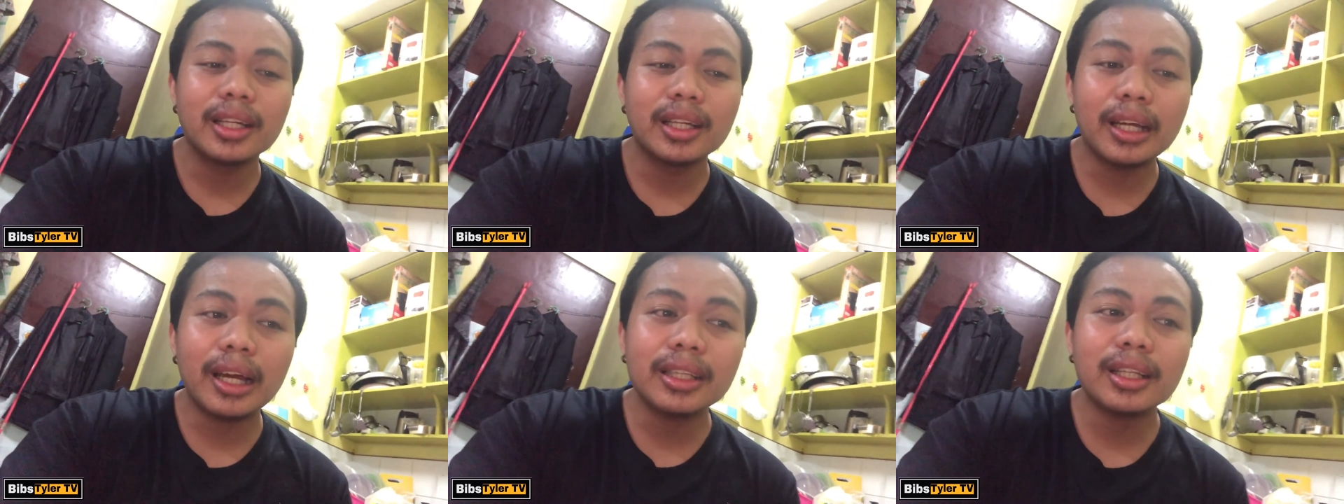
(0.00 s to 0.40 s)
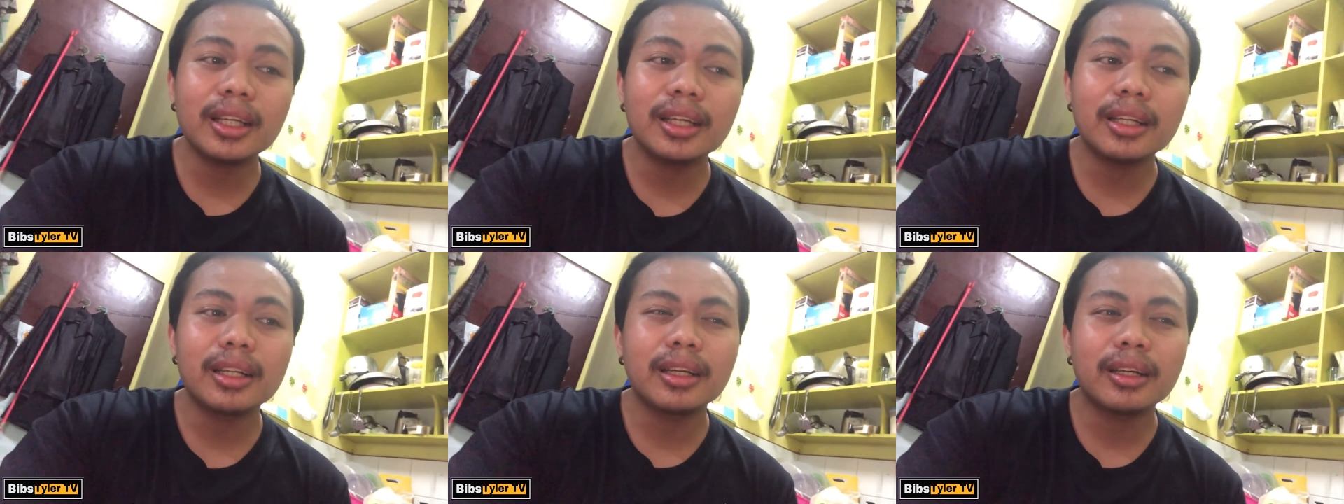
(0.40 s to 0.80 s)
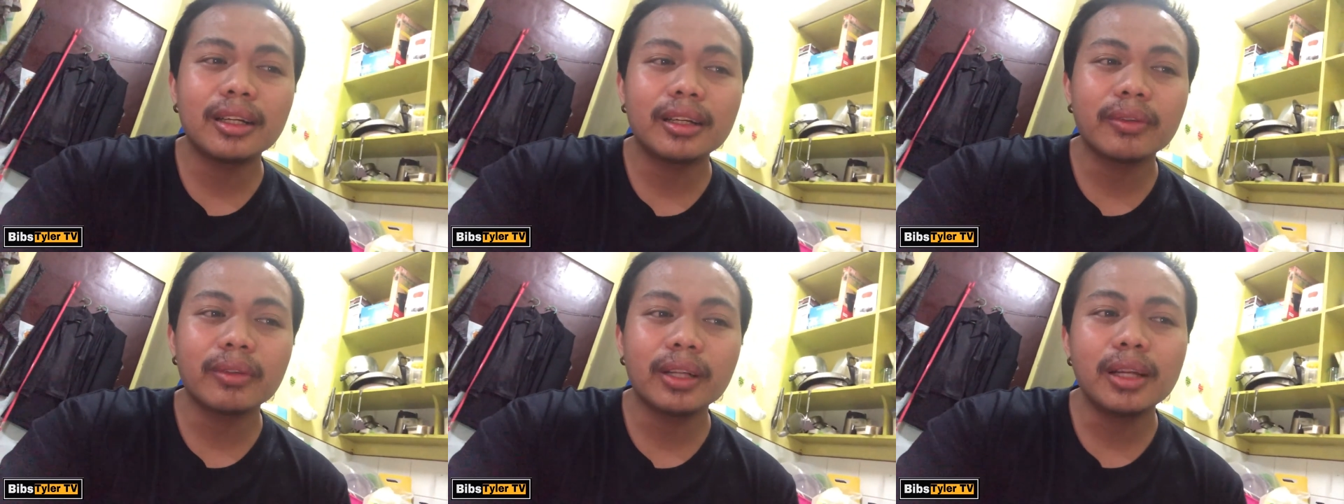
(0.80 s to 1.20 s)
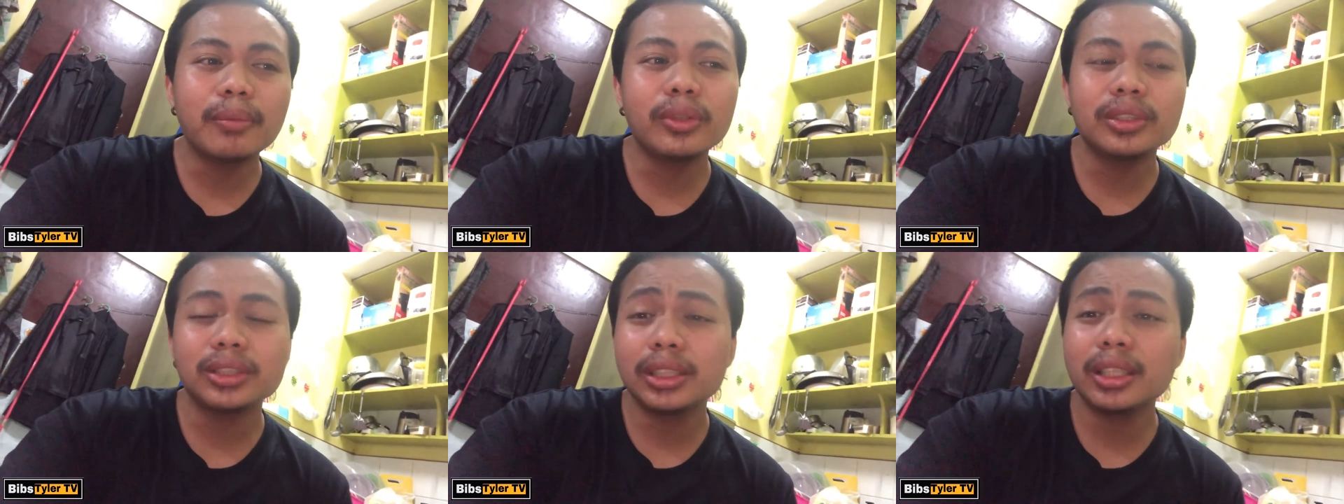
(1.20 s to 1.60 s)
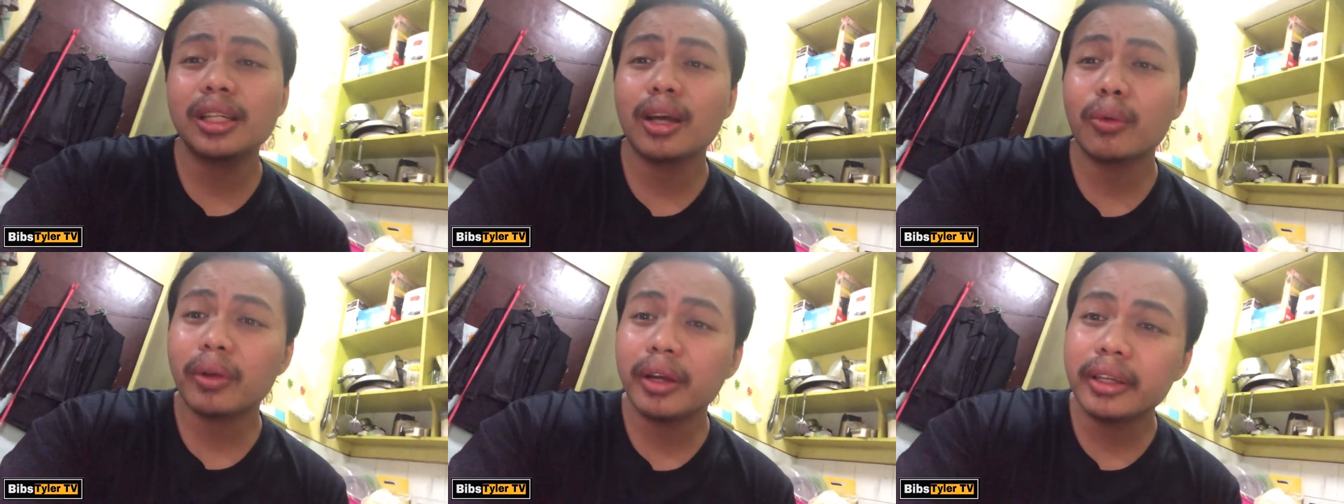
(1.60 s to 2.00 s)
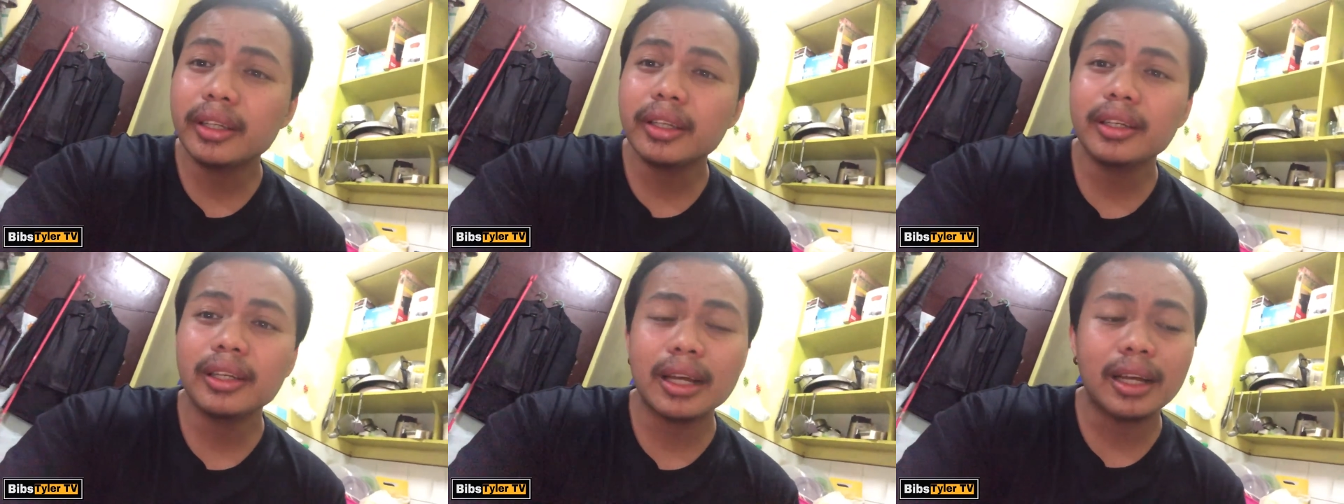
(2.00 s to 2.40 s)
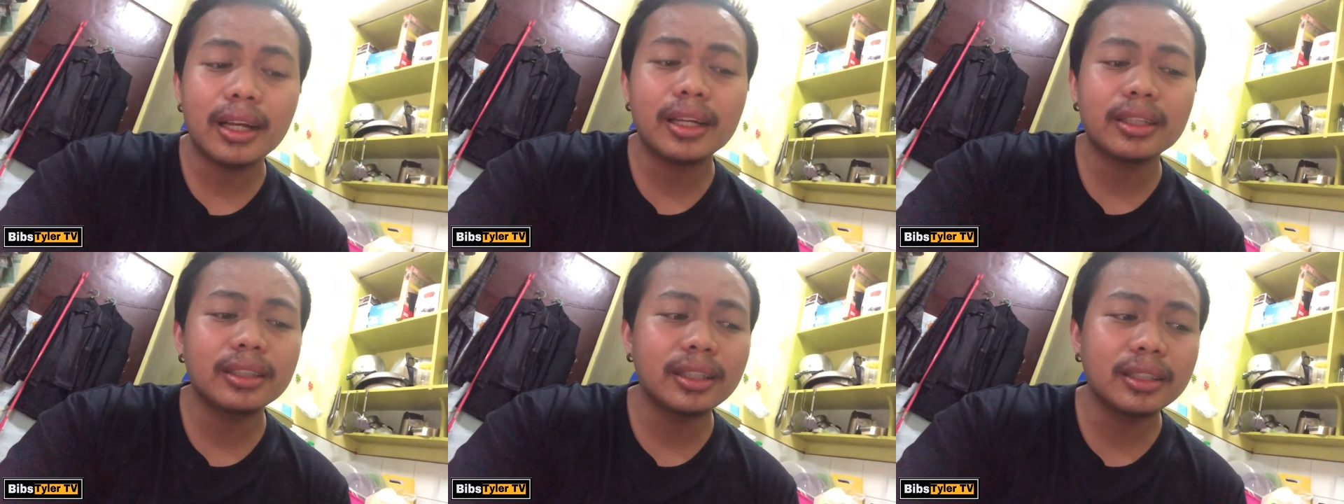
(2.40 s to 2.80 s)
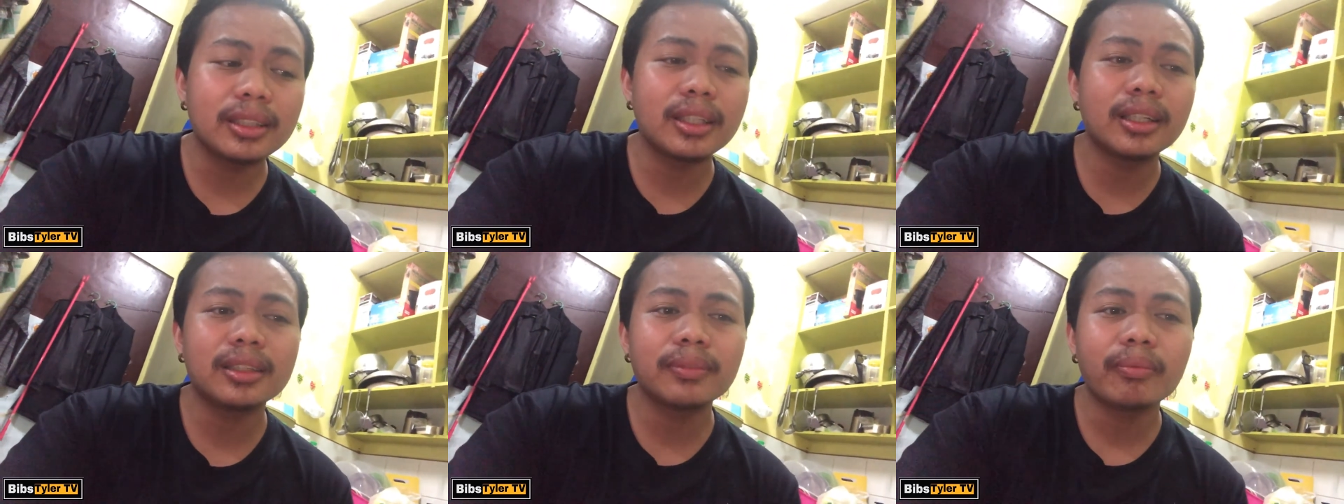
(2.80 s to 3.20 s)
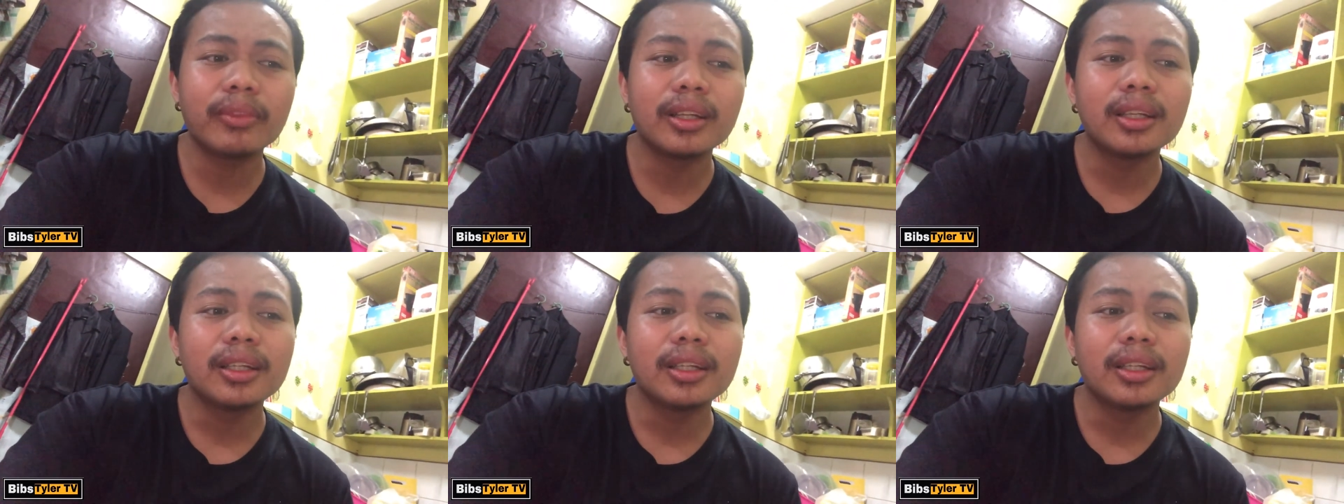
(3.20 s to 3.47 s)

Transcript: Yate na, alam mo yung chill, awarding, lahat, ganyan.